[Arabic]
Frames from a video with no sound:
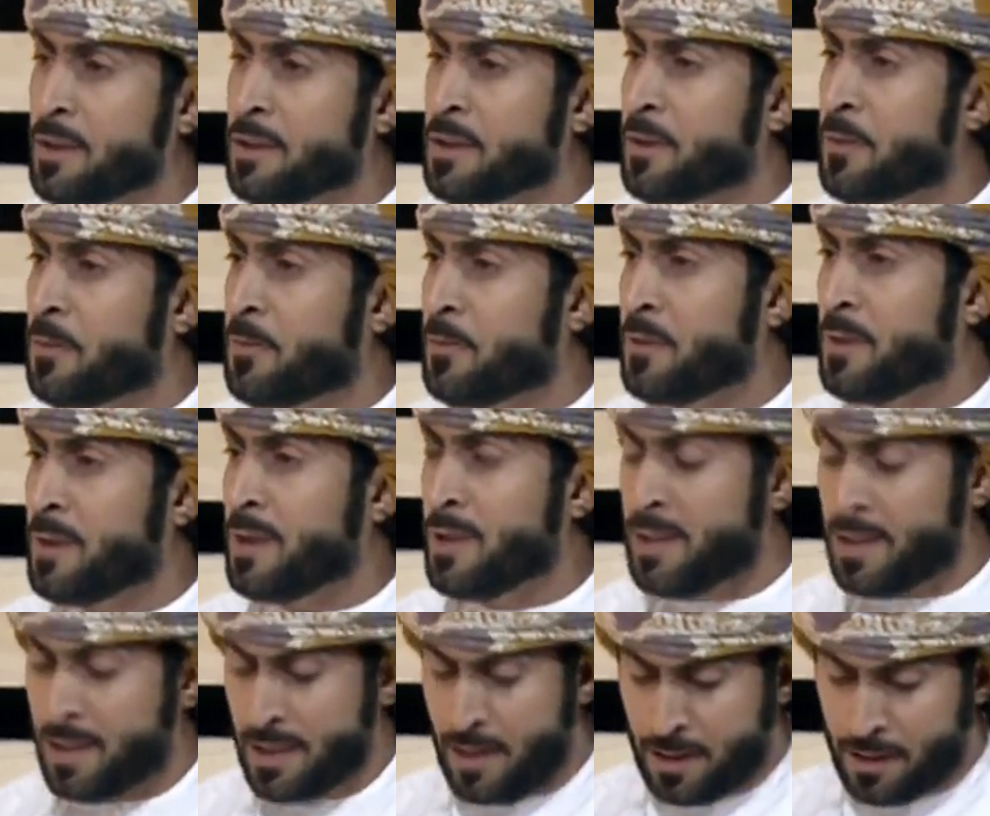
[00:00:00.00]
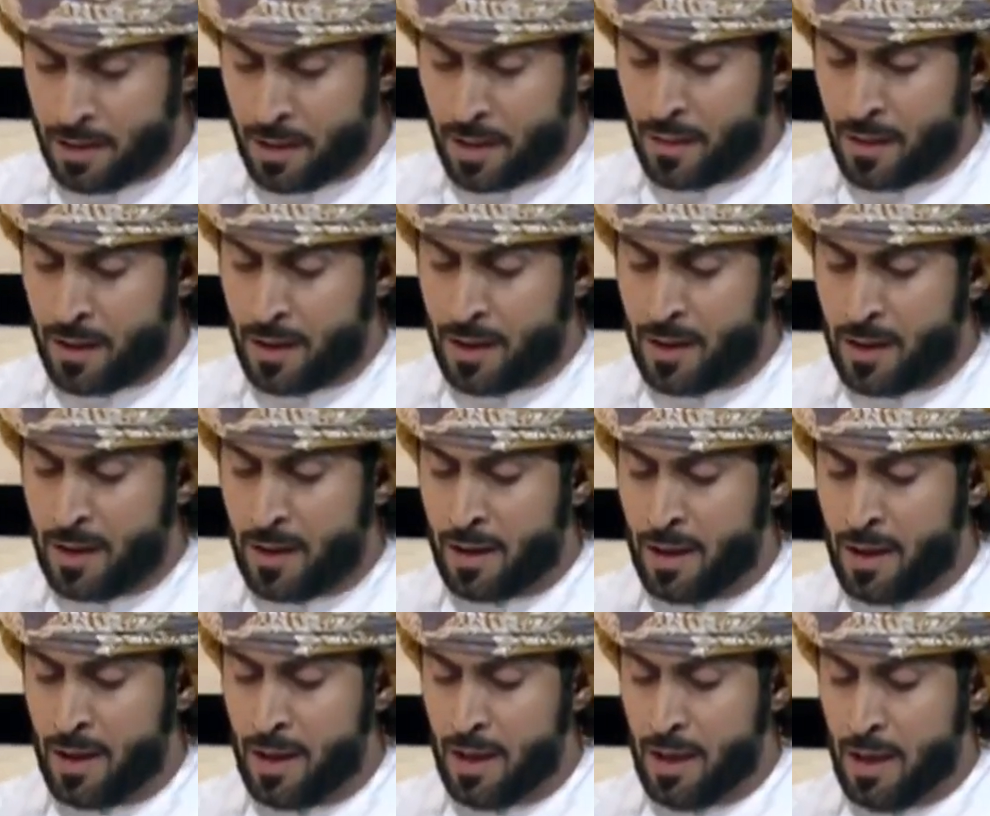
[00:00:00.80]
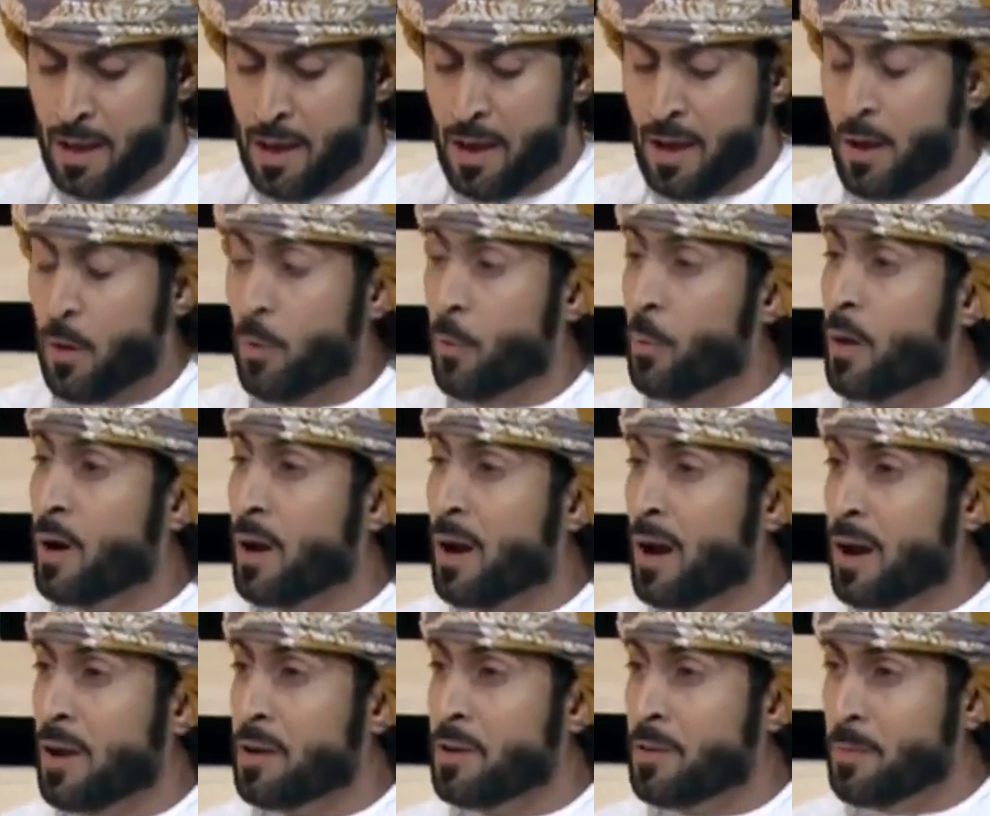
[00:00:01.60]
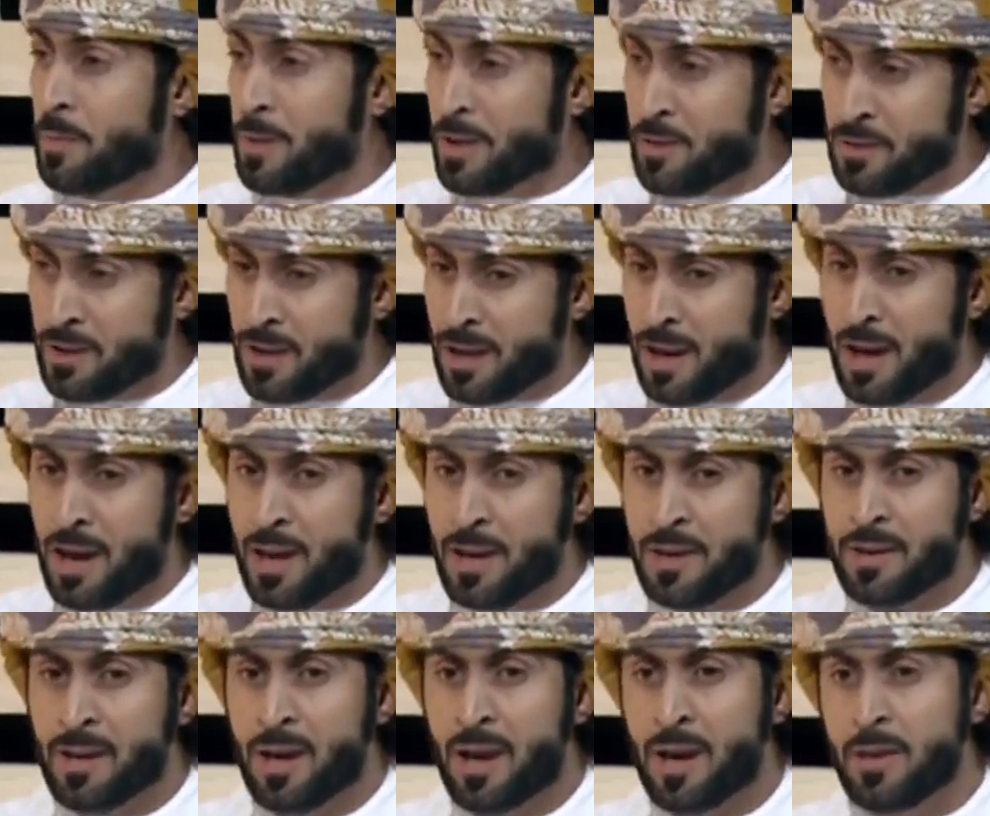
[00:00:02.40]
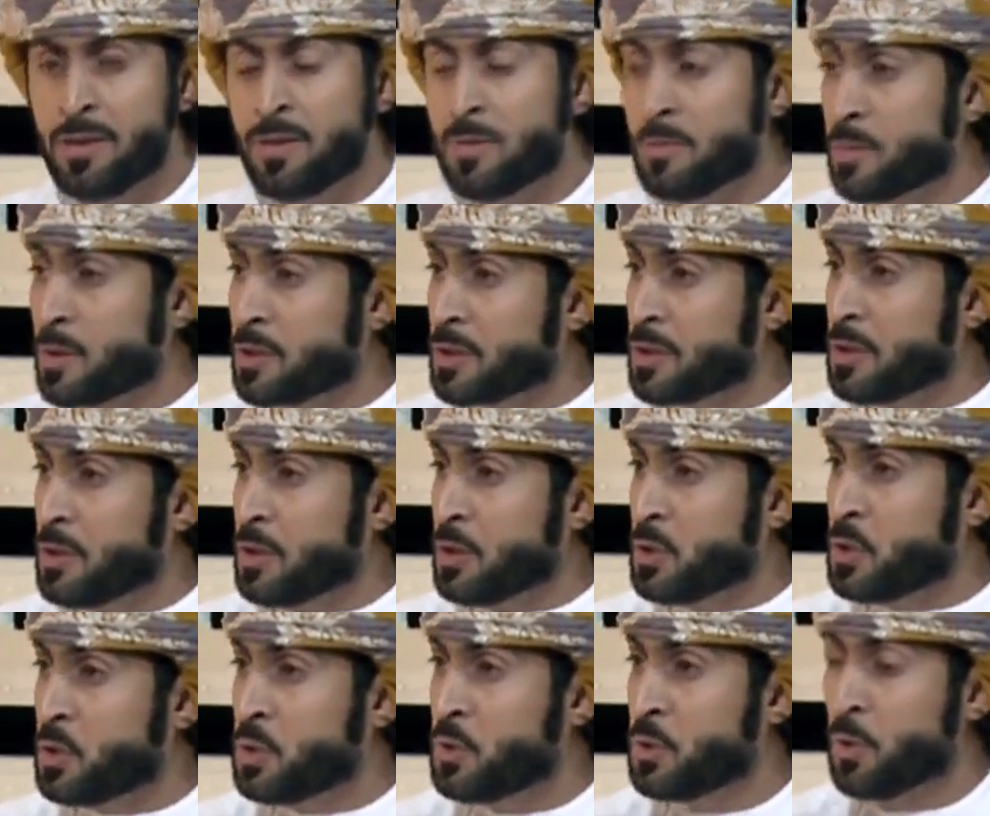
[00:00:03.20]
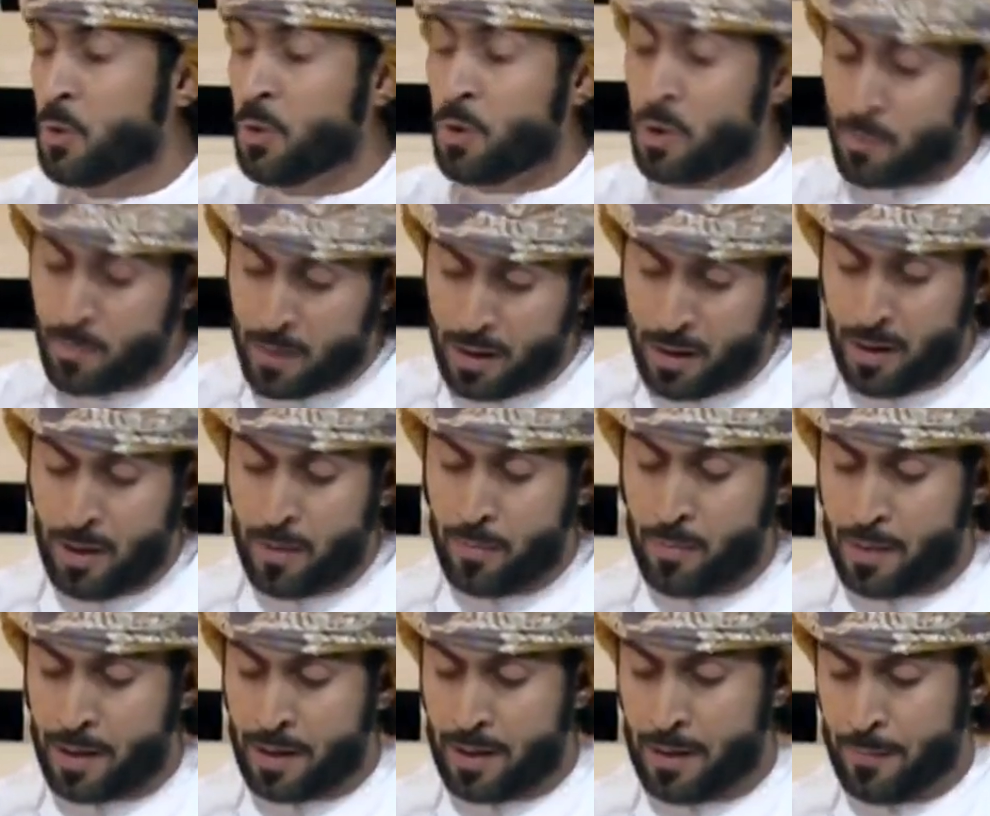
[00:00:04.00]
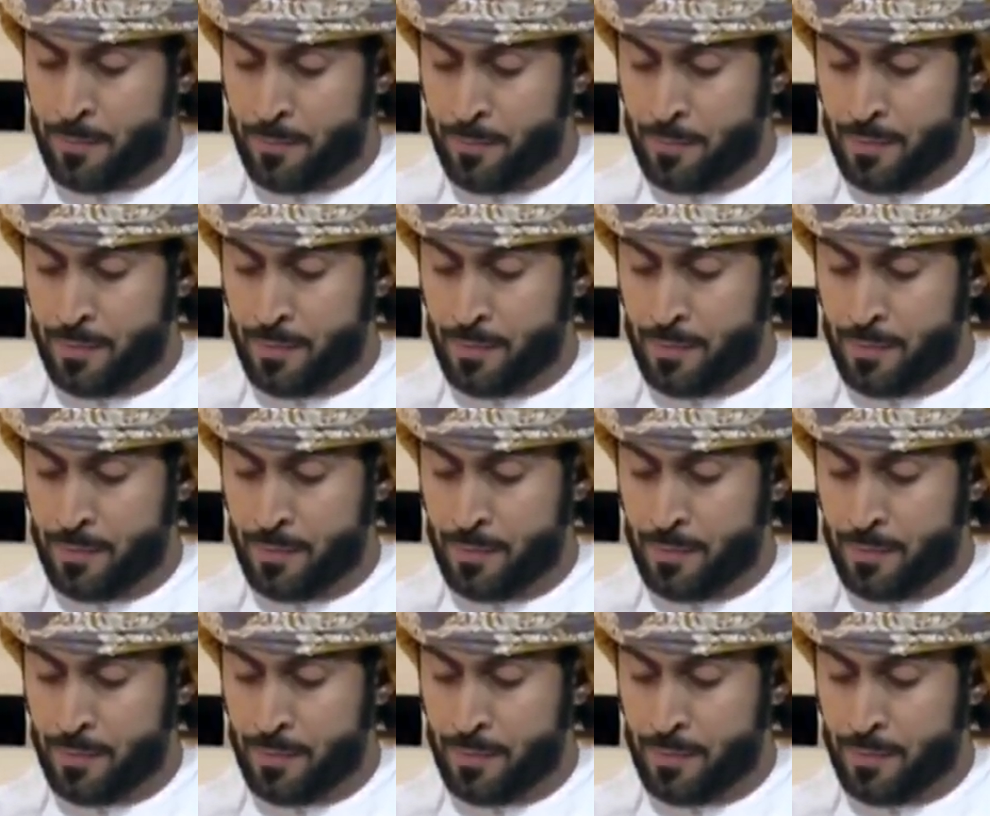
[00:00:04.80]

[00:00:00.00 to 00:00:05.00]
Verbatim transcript: يكفيني أن أرضاها وخادم لجلها دايم مطيع الشور مع عمره